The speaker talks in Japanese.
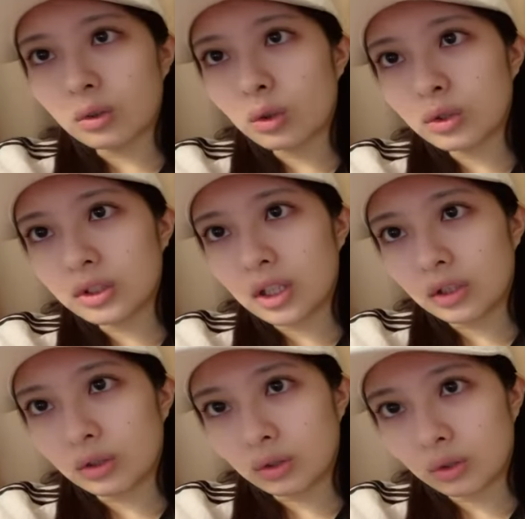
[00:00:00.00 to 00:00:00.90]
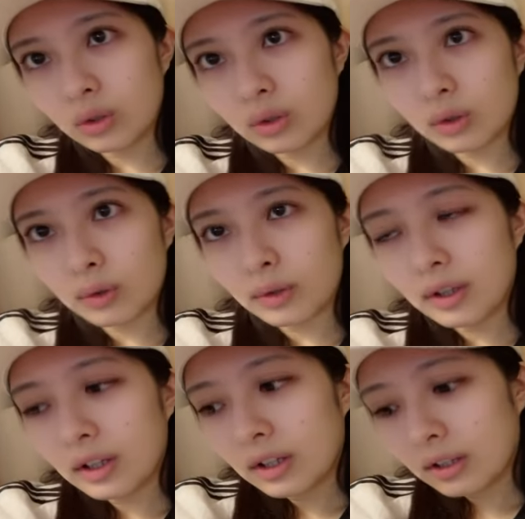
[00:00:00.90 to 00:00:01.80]
ね結構まあみんな
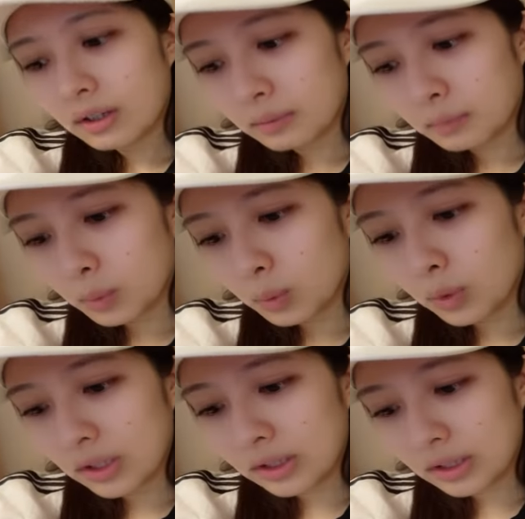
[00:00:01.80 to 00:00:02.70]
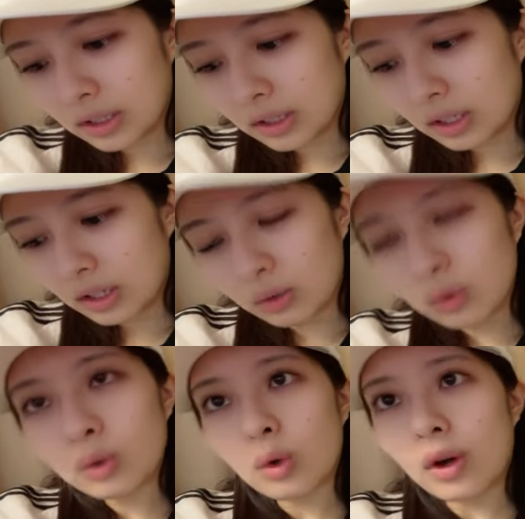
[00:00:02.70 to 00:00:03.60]
もね仕事休めないよねわ
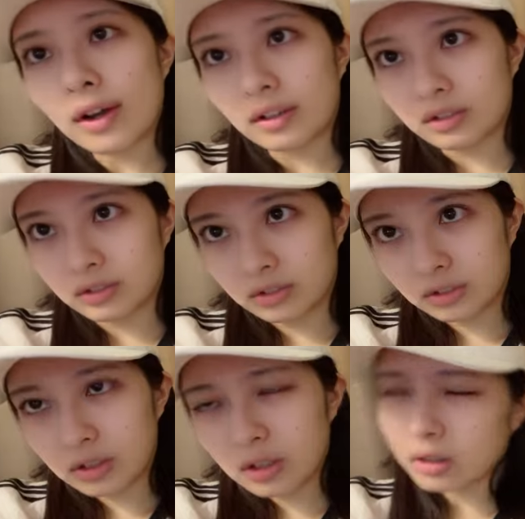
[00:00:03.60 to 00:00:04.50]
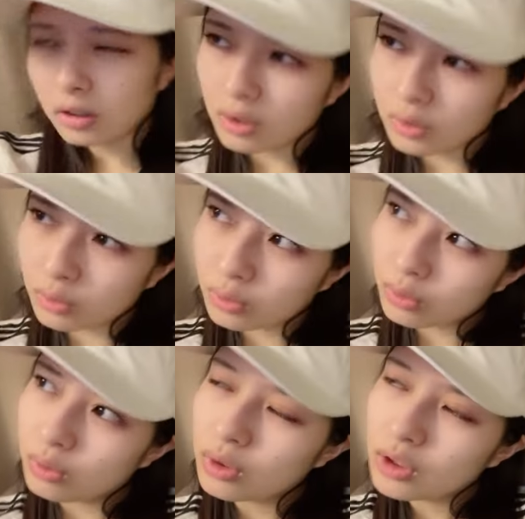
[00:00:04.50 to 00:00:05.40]
かる私社会人じゃないから
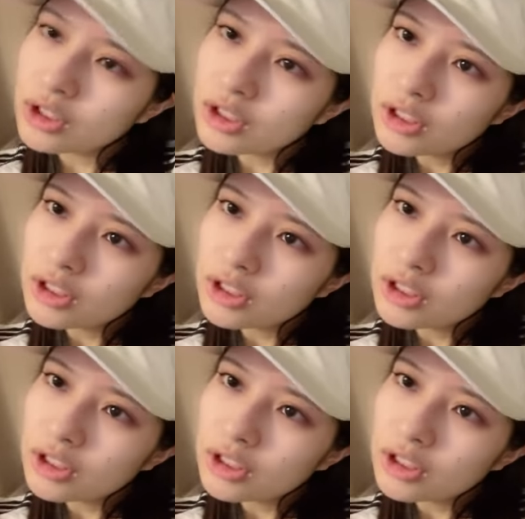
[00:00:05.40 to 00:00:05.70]
さ